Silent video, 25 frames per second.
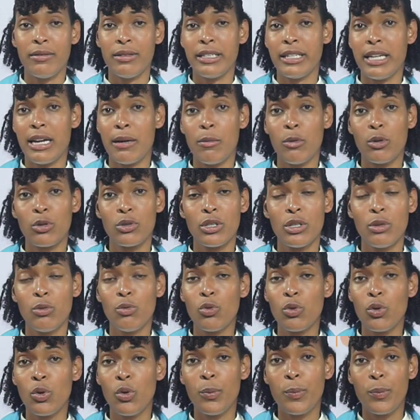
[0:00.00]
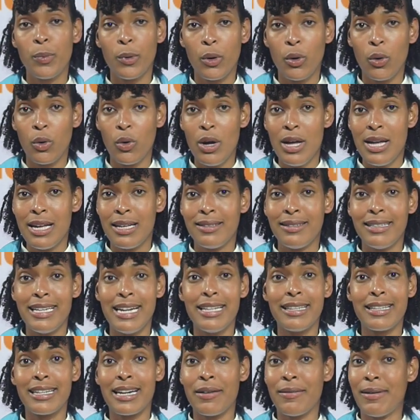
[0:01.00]
digamos, de un grupo del
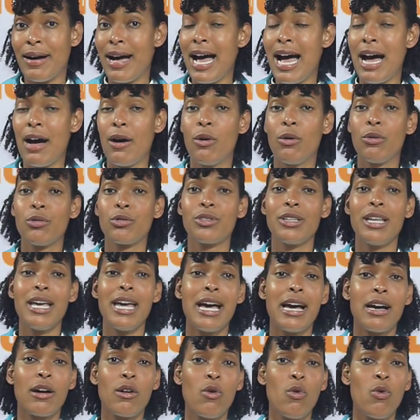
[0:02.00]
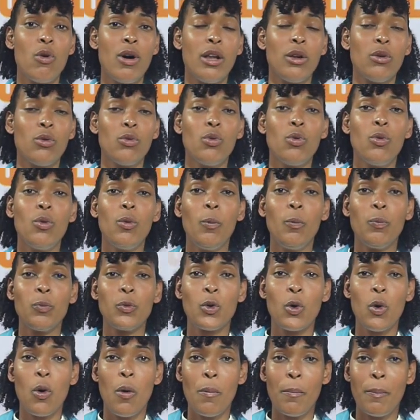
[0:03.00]
trabajo, sea con algún
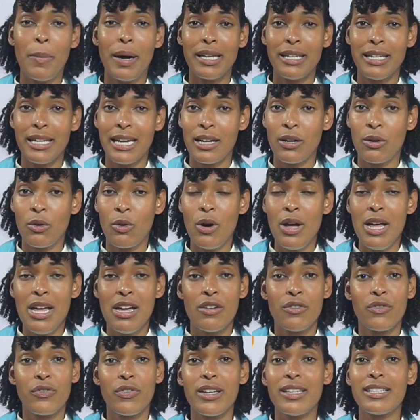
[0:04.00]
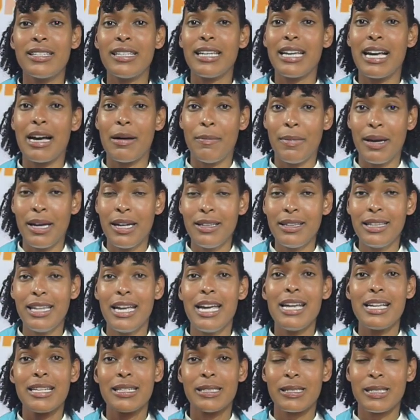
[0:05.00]
compañero
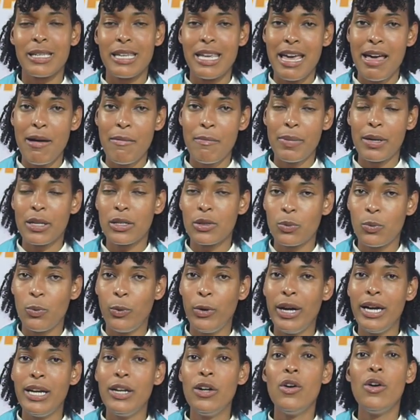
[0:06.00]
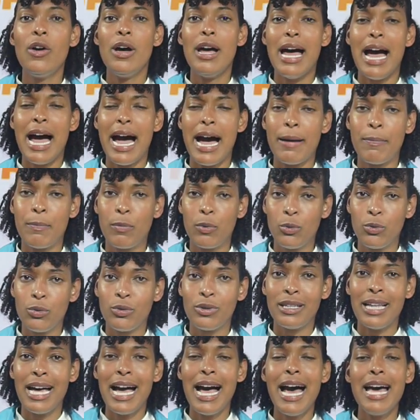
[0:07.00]
físicamente, siempre es bueno
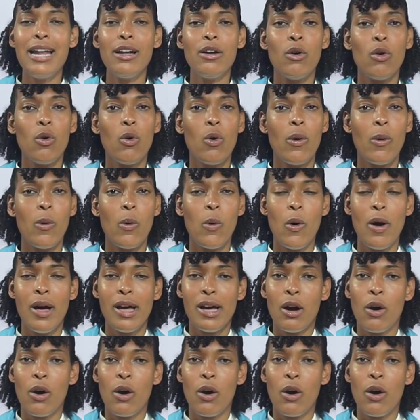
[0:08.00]
apuntar o,